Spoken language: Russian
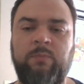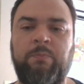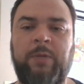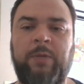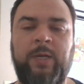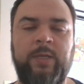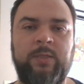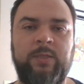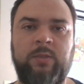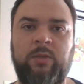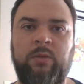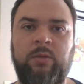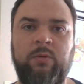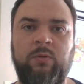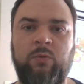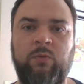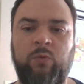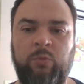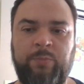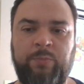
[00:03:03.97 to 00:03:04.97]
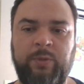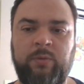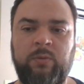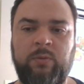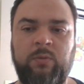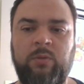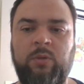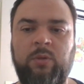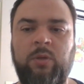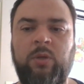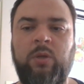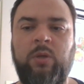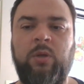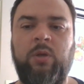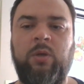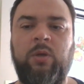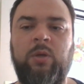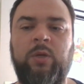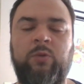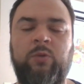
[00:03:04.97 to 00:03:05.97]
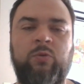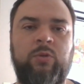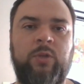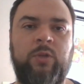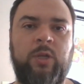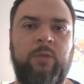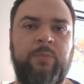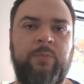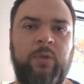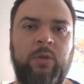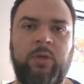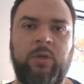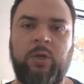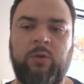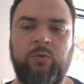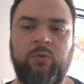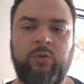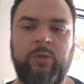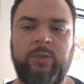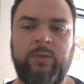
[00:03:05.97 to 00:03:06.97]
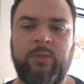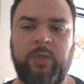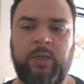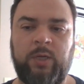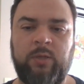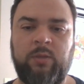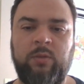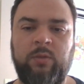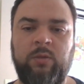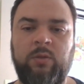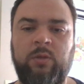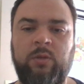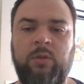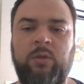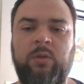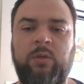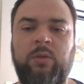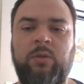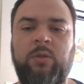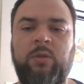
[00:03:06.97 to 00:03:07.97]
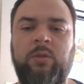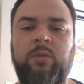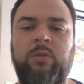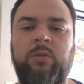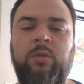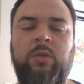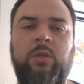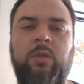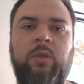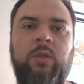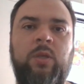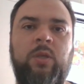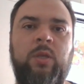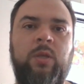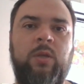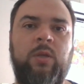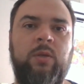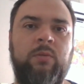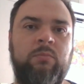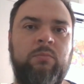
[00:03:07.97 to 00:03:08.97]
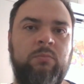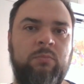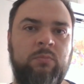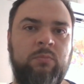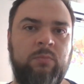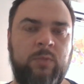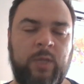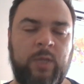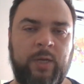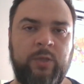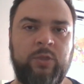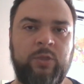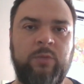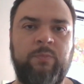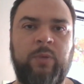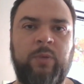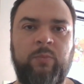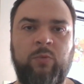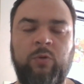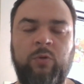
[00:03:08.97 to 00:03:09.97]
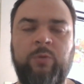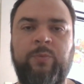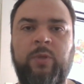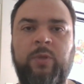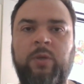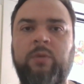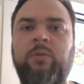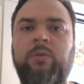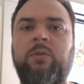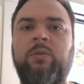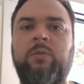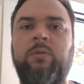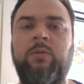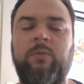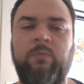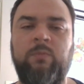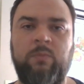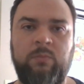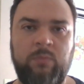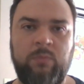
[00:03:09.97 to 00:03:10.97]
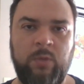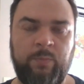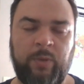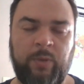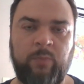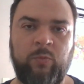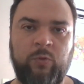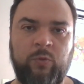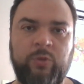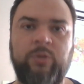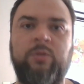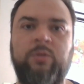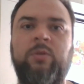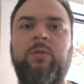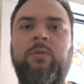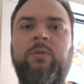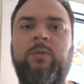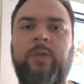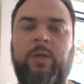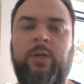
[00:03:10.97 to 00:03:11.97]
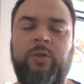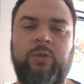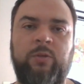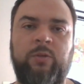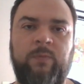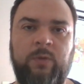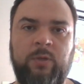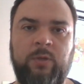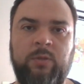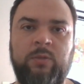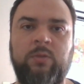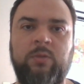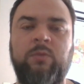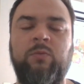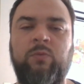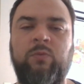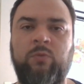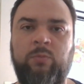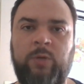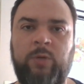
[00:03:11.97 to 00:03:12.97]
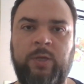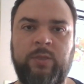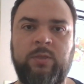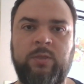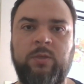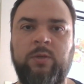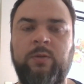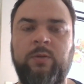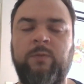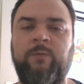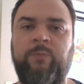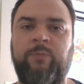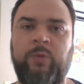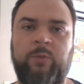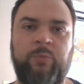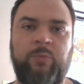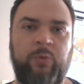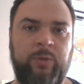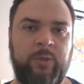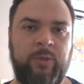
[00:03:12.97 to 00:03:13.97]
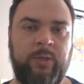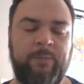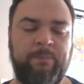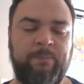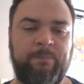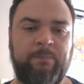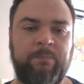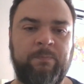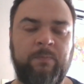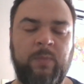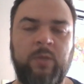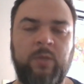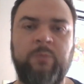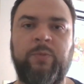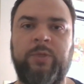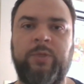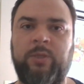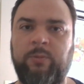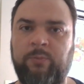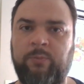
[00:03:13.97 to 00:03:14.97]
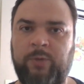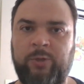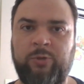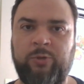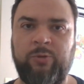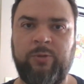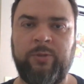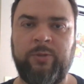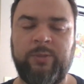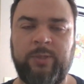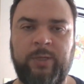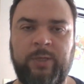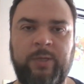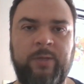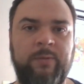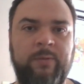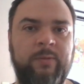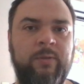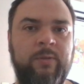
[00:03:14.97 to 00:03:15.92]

полезный опыт, который дал мне хороший старт и также помог мне и поможет дальше двигаться, углубляться в мир покера. Спасибо большое за